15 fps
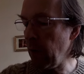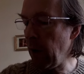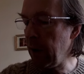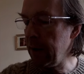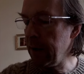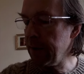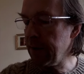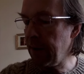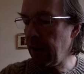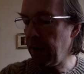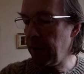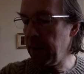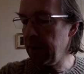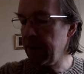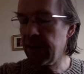anders kann
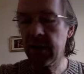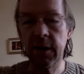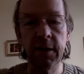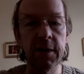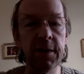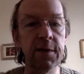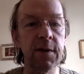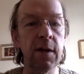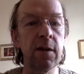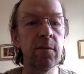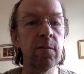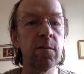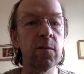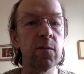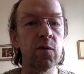man es gar nicht
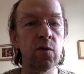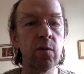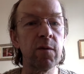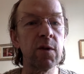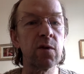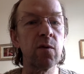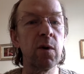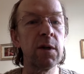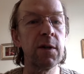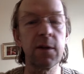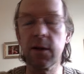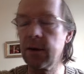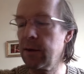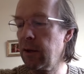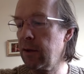sehen, ist sowieso ein
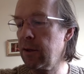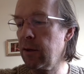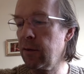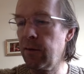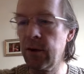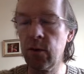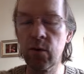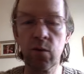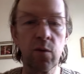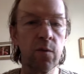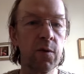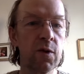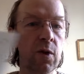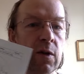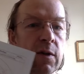interessanter
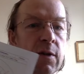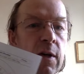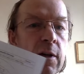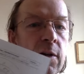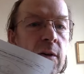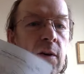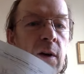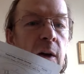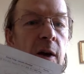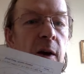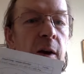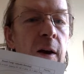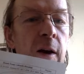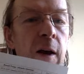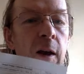philosophischer Gedanke.
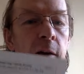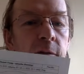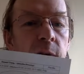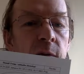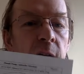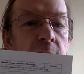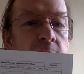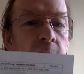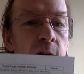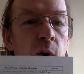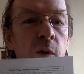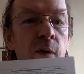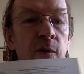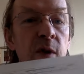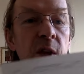Wir werden da
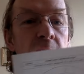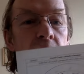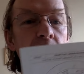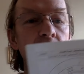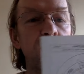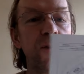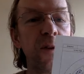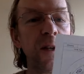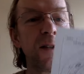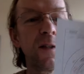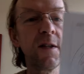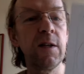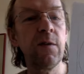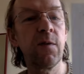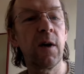noch viel, viel
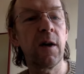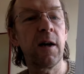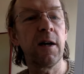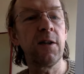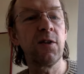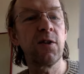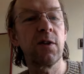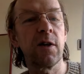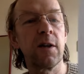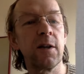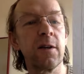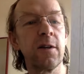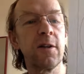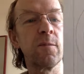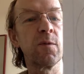tiefer
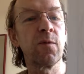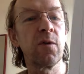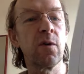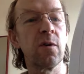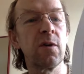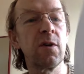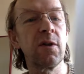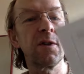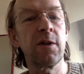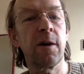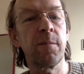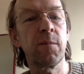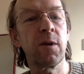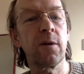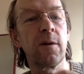einsteigen, liebe Freunde. Ich
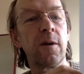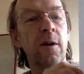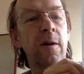habe da